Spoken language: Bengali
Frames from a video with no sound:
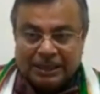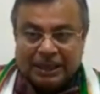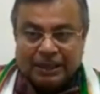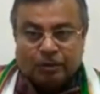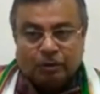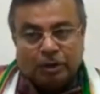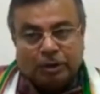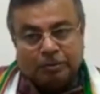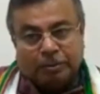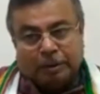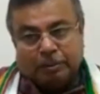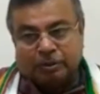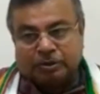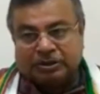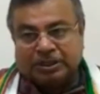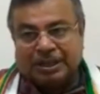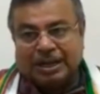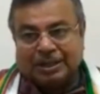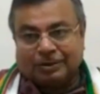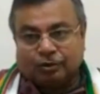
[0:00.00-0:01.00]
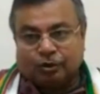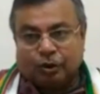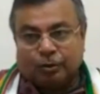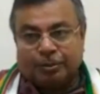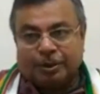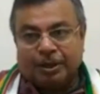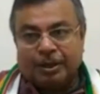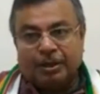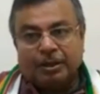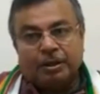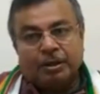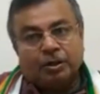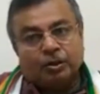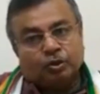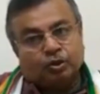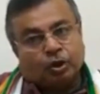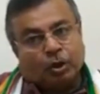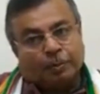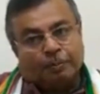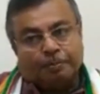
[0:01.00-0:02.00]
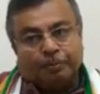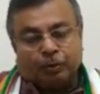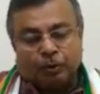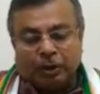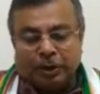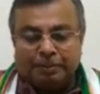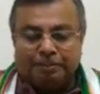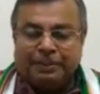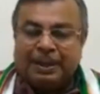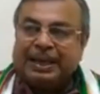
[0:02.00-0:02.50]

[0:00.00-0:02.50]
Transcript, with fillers: এগুলির ব্যবস্থা রাখতে হবে সবগুলি